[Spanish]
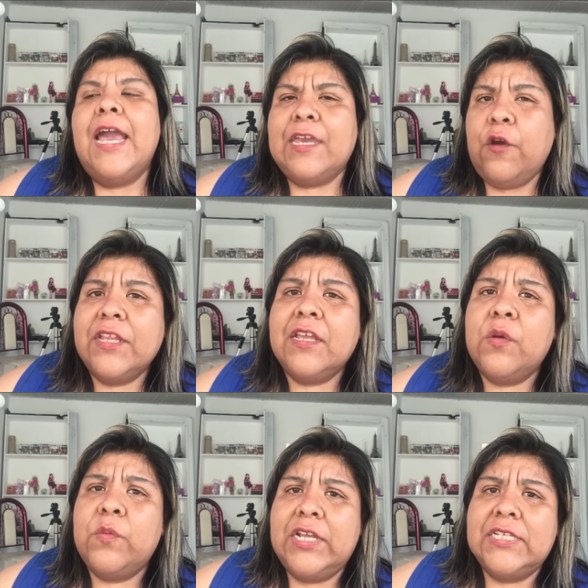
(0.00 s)
que ahorita
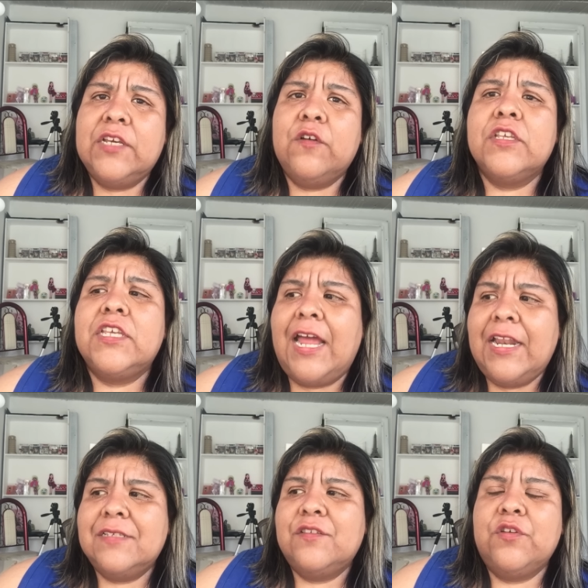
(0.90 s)
como les digo ya
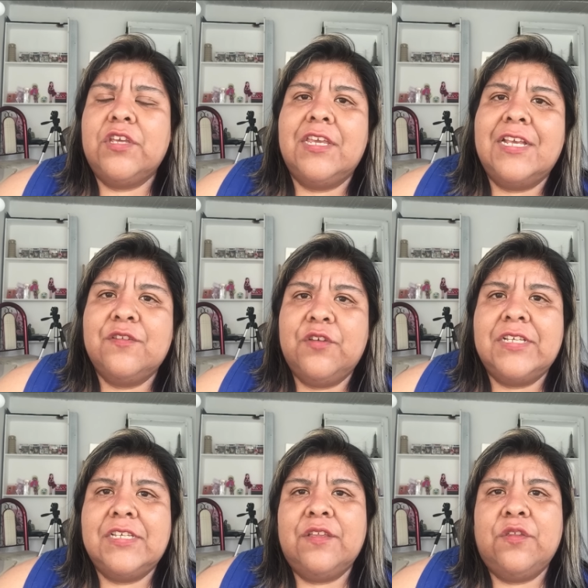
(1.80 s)
le estoy ya estoy
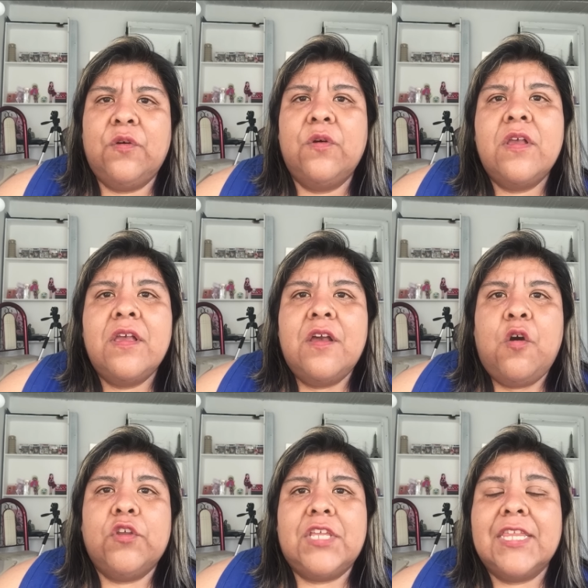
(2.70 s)
haciendo
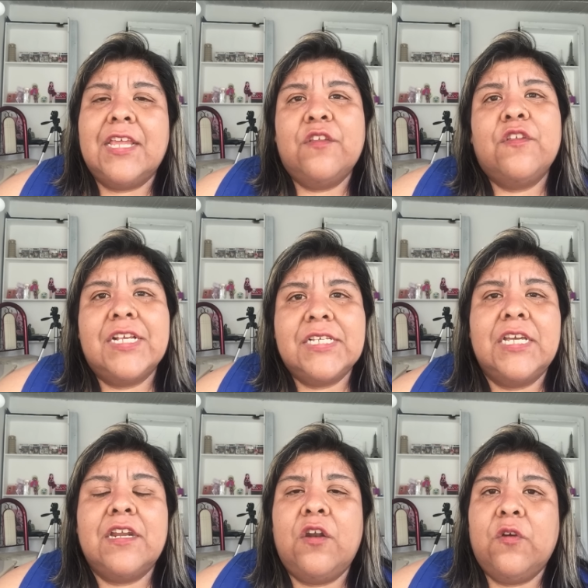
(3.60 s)
o tratando de
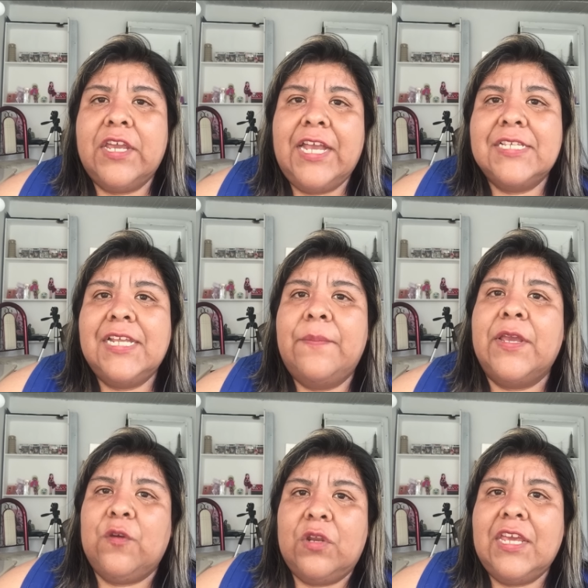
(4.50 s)
hacer lo que hace la
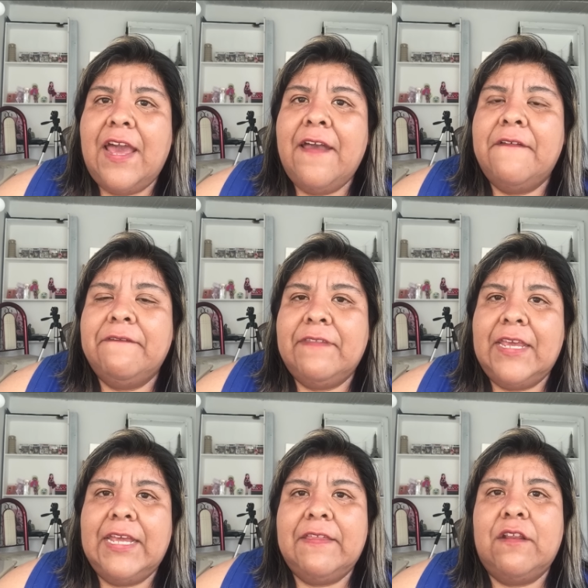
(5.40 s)
mayoría
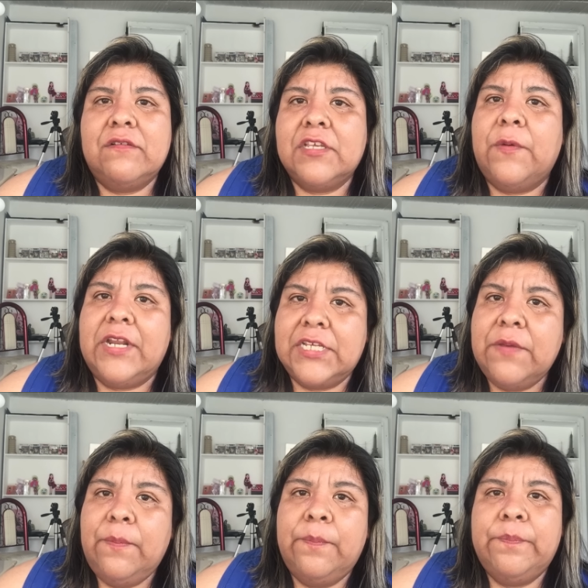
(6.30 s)
de, los que van
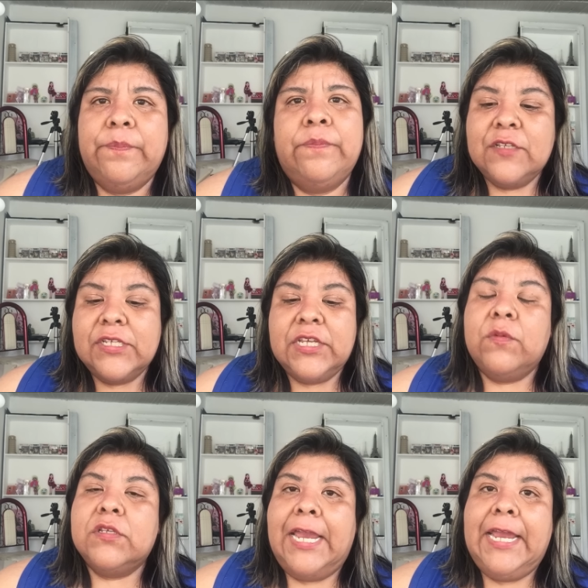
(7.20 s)
allí. Eso
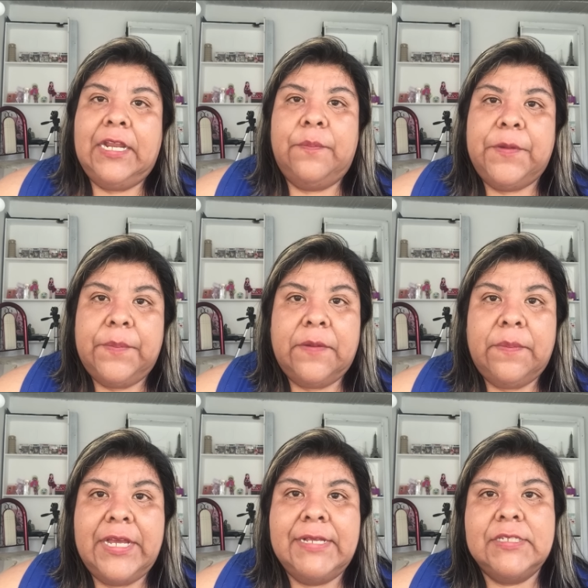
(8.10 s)
hacíamos en el primer
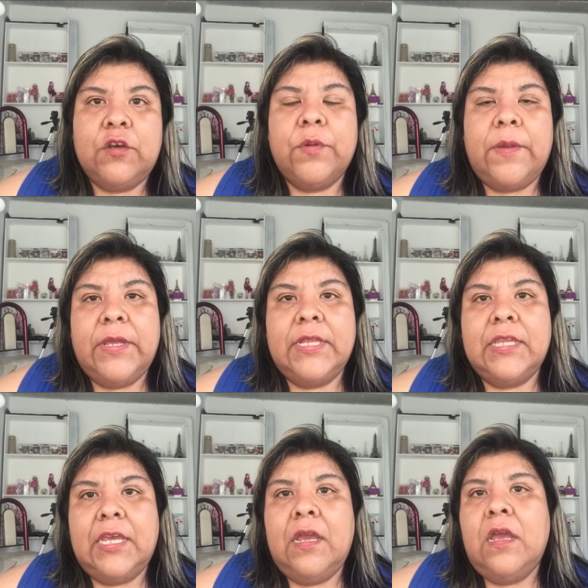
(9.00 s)
mes,
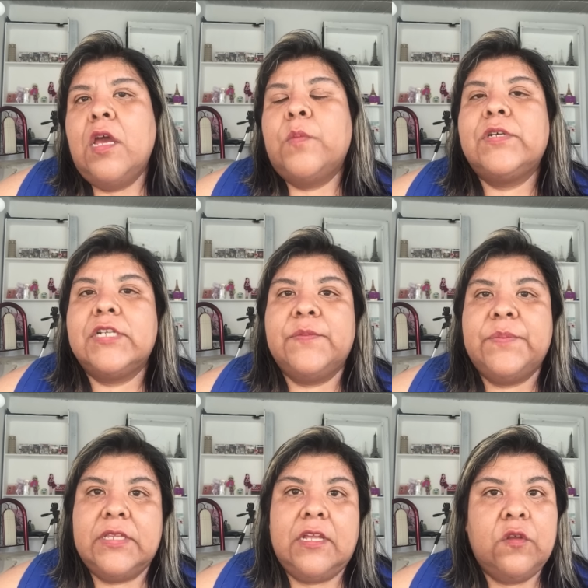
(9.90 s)
obviamente, pues
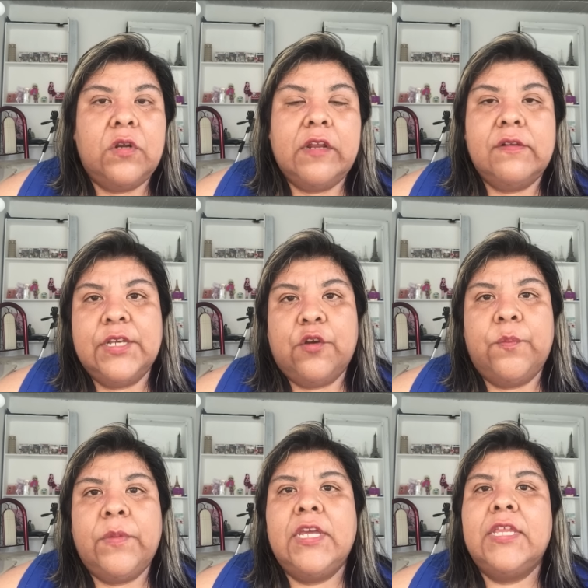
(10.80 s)
respetando horarios de
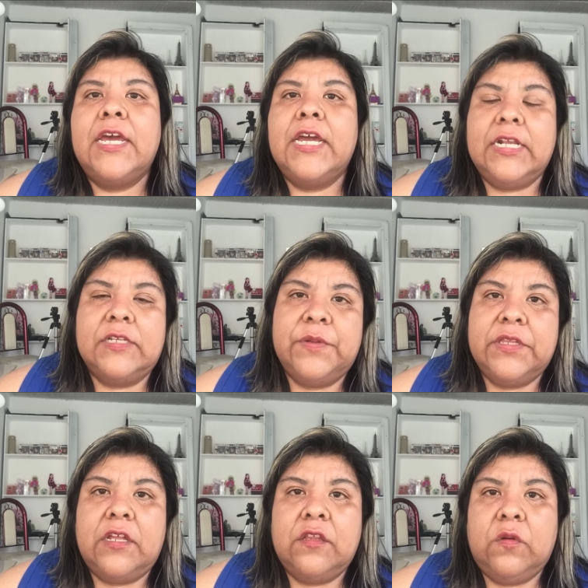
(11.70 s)
comida,
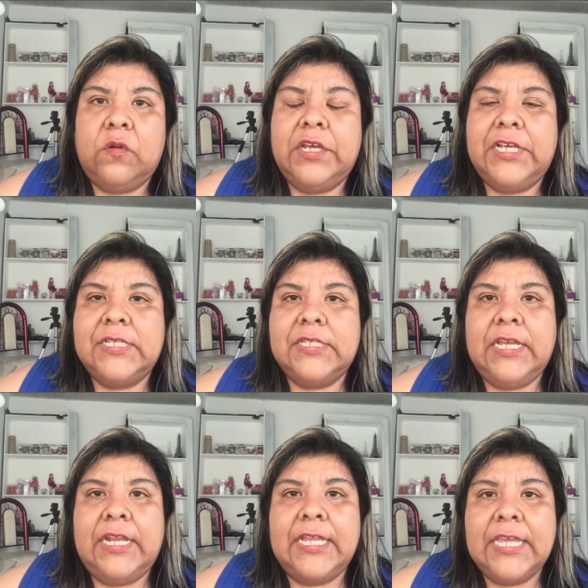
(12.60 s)
respetando
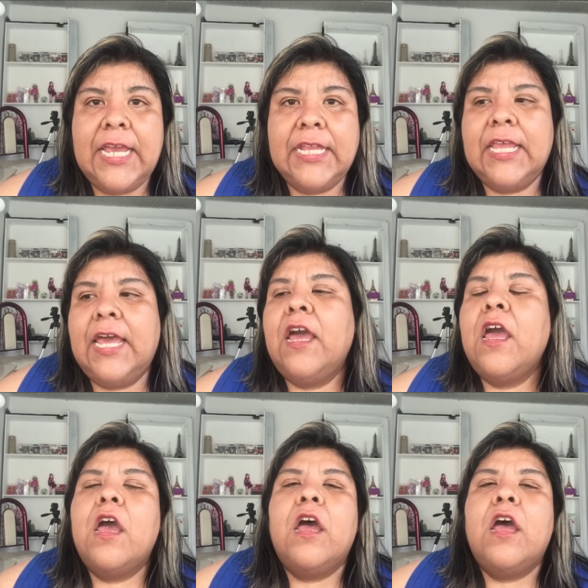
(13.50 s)
este, la dieta,